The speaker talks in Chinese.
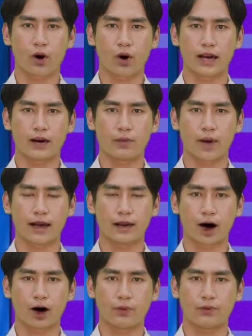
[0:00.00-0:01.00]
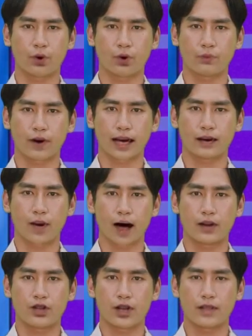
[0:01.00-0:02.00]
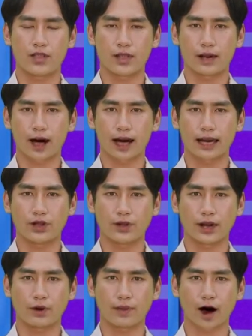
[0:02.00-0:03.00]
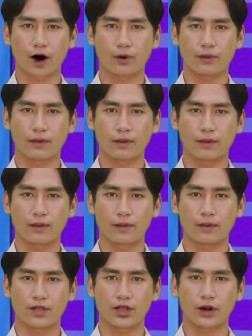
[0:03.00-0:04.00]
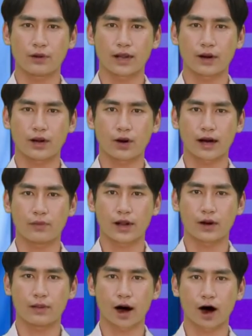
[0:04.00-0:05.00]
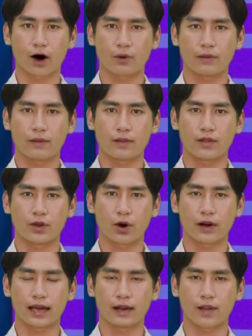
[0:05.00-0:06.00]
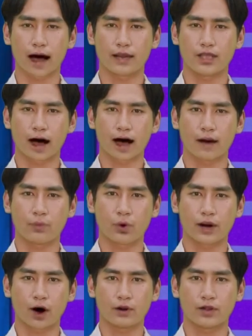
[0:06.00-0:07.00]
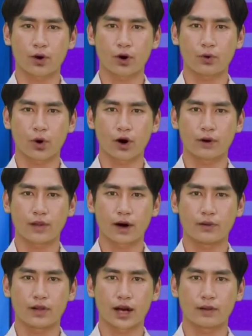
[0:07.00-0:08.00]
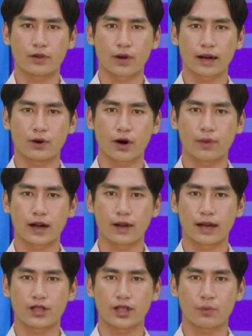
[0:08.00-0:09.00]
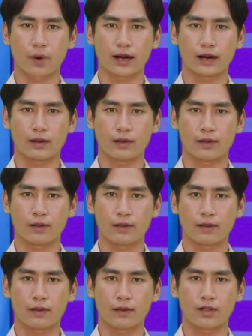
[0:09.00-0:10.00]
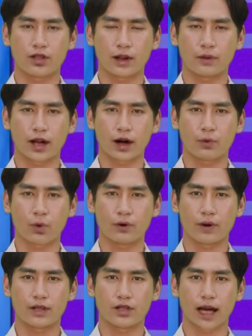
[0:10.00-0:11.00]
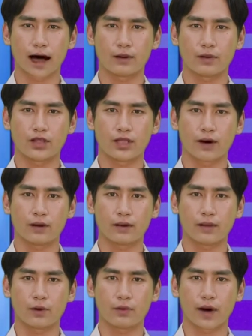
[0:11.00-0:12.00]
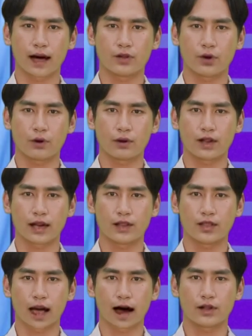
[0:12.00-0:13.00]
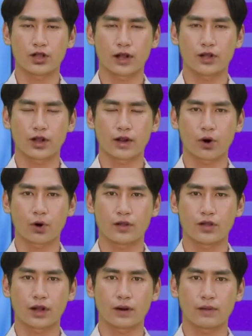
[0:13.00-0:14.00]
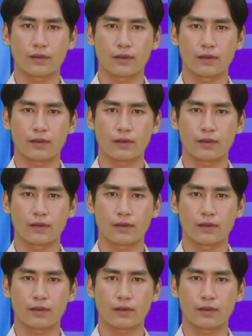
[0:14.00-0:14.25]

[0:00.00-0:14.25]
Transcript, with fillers: 欢迎来到 Moving 24H 频道，请订阅频道，所以大家不要错过当天最热门的新闻。今天我们想向您发送以下时事通讯：